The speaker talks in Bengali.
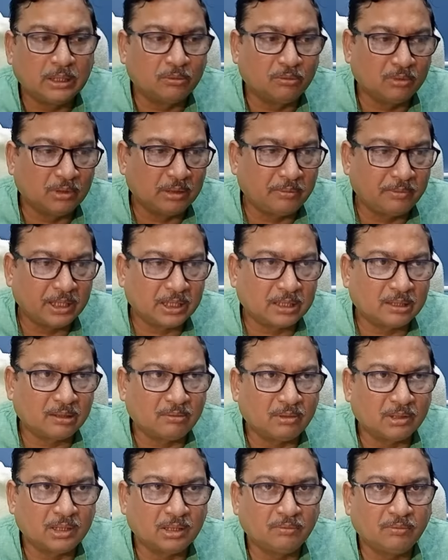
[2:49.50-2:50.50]
দেখুন আমি একটা
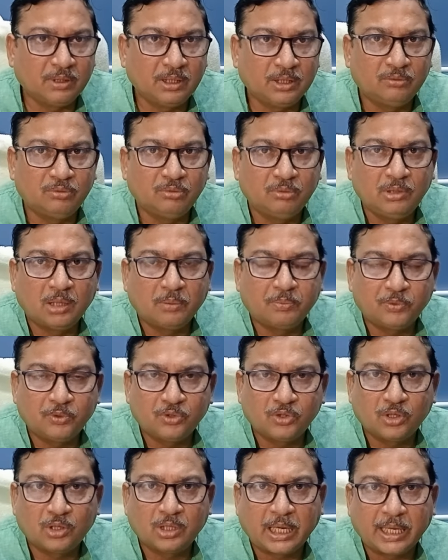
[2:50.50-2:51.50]
কথা বলি
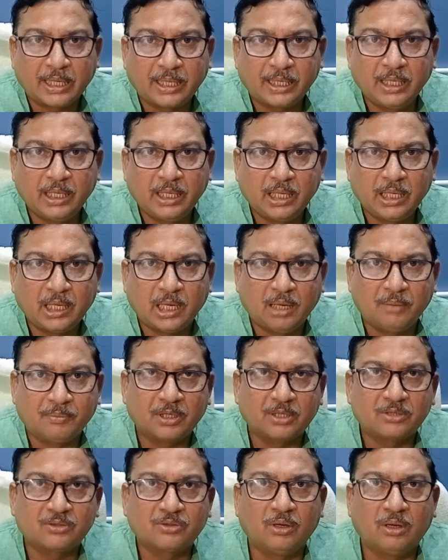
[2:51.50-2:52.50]
দুর্গাপুজোর আগে
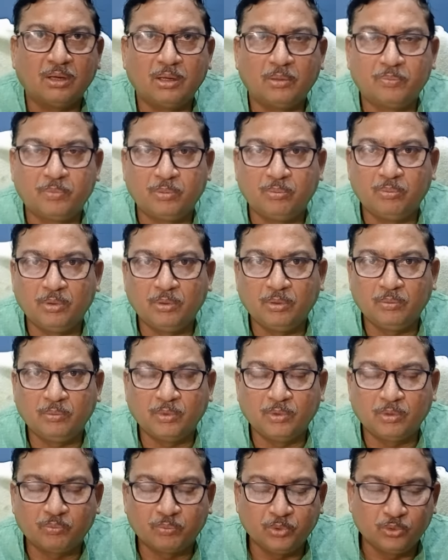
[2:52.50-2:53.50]
আমরা সব
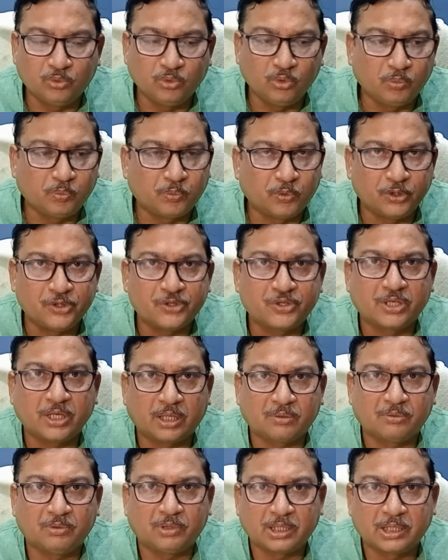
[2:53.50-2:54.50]
পুকুর
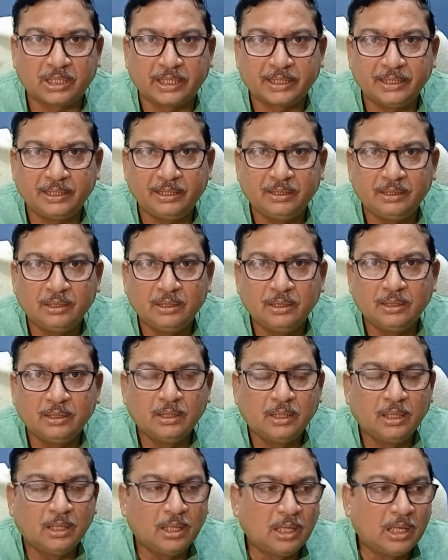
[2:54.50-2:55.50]
পরিষ্কার করে থাকি
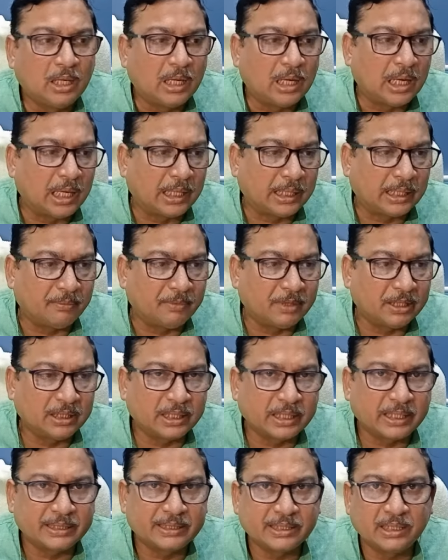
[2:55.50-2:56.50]
আর
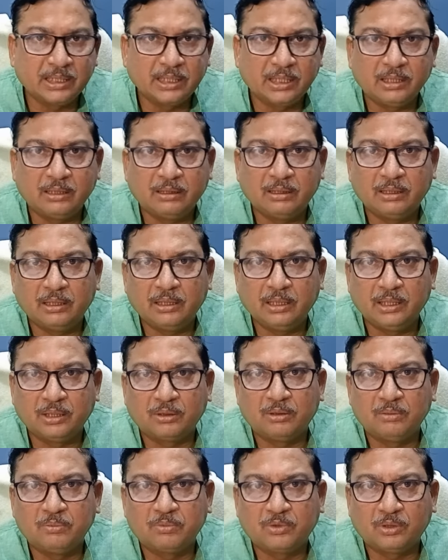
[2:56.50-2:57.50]
আমাদের কাছে
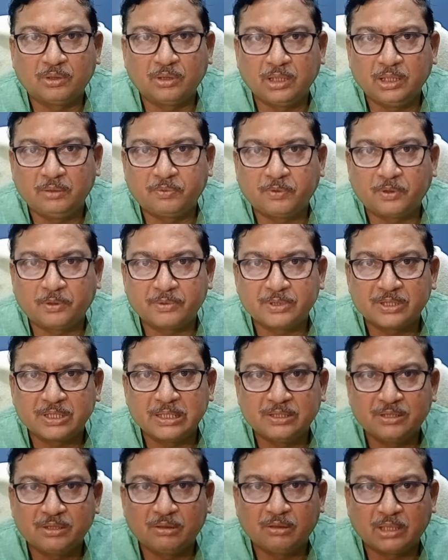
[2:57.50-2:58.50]
এরকম কোনো
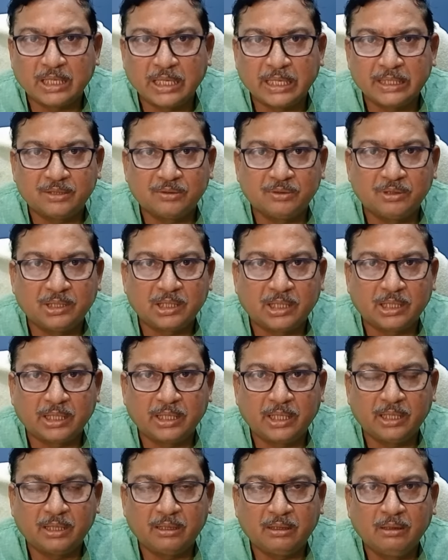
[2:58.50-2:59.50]
ইনফরমেশান ছিল না যে
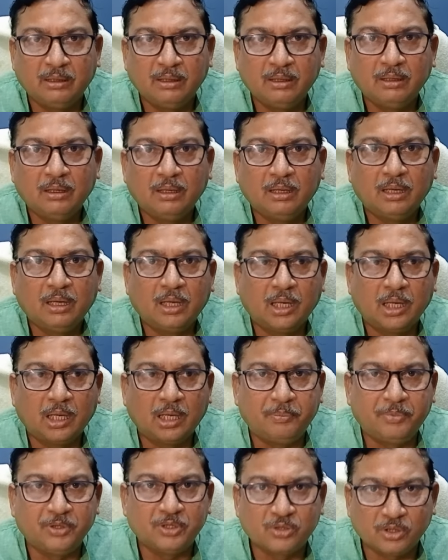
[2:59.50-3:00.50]
ওইখানে
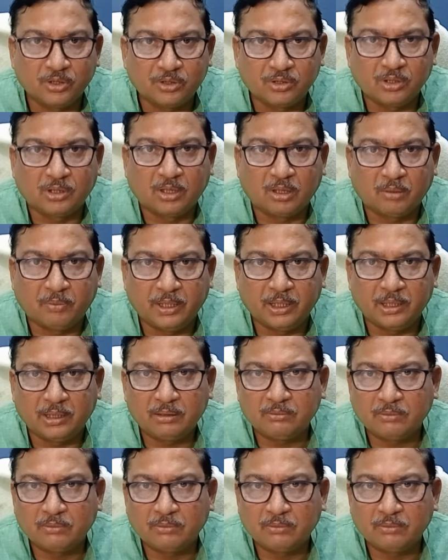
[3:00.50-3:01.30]
বিসর্জন হবে